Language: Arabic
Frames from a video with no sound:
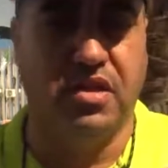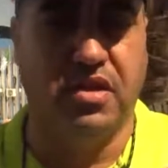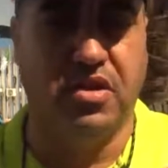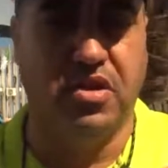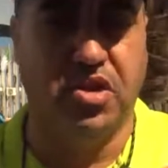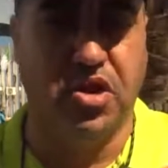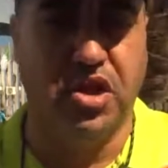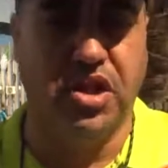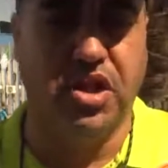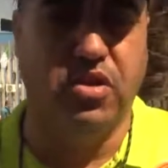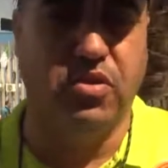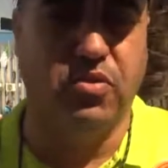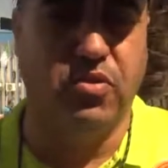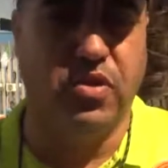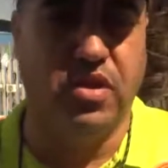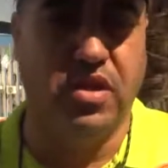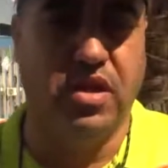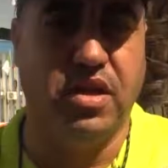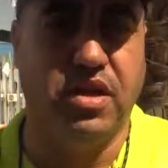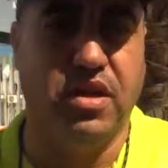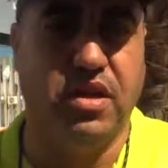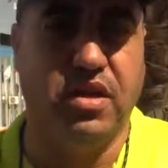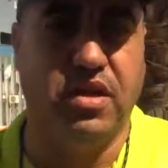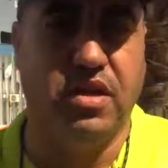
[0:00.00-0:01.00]
نجيريو
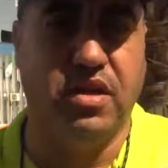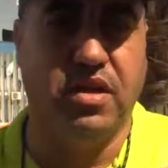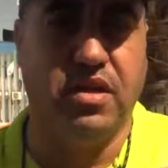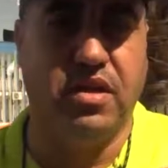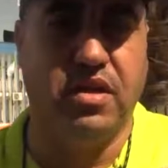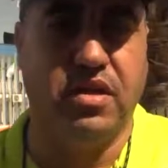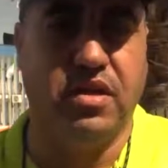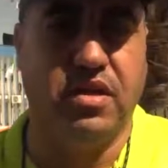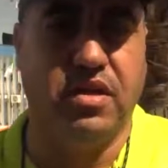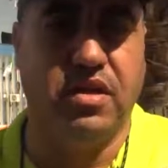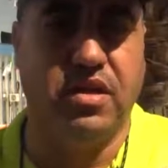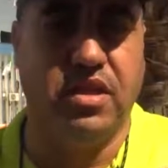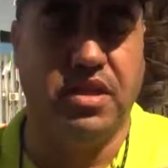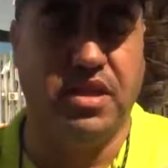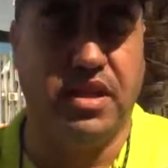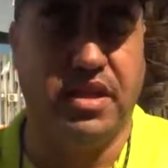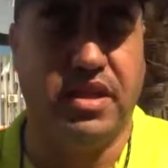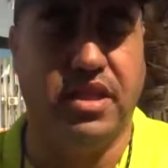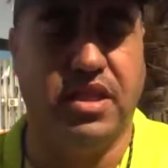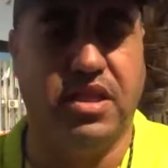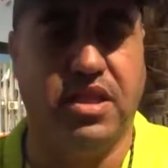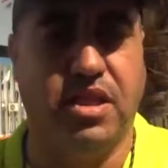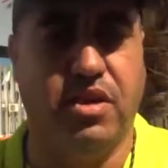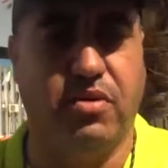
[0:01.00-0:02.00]
آه، لي
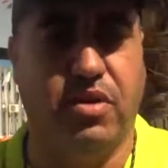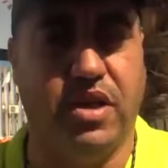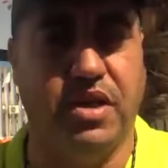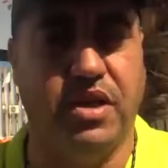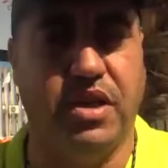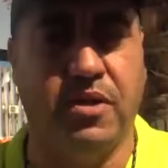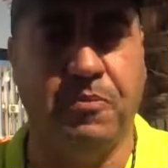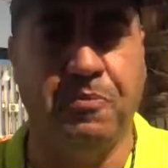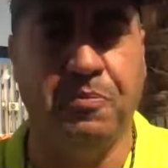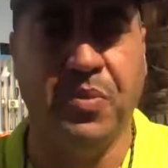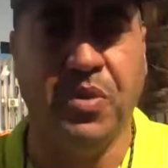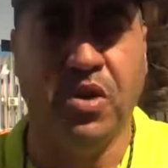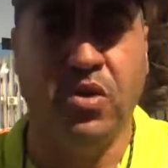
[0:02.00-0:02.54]
زاتليت تاعنا